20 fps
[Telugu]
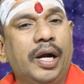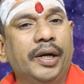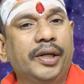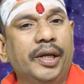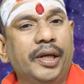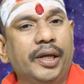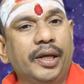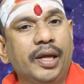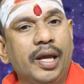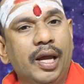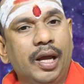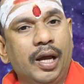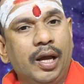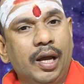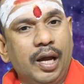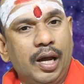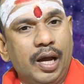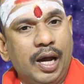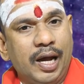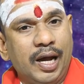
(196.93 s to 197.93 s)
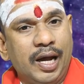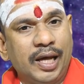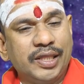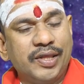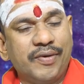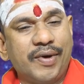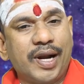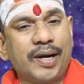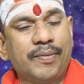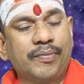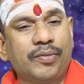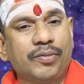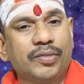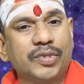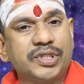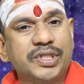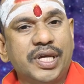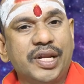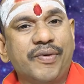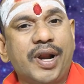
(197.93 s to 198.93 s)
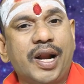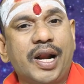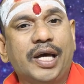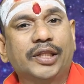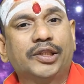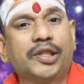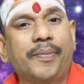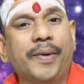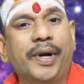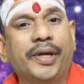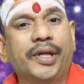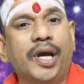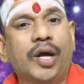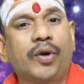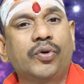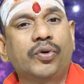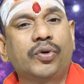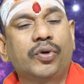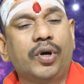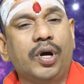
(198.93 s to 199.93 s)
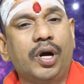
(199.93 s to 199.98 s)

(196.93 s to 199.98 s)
అంటే ఆదివారం శనివారం రాత్రి పెట్టారు